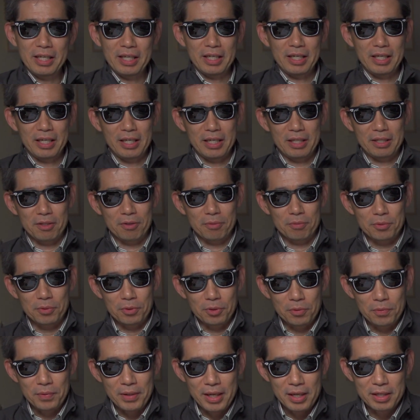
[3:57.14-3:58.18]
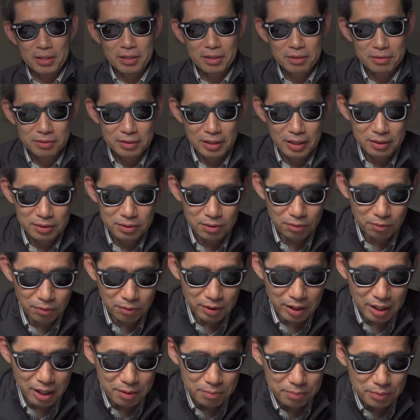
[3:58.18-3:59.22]
えーと、このファイナルカット
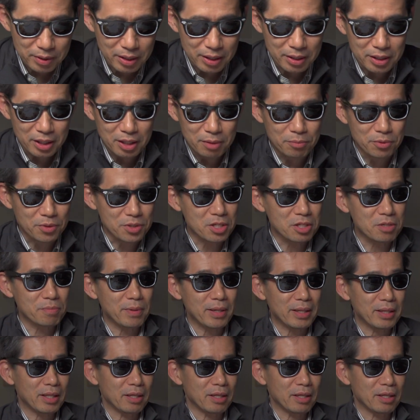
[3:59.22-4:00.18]
のライブラリーも全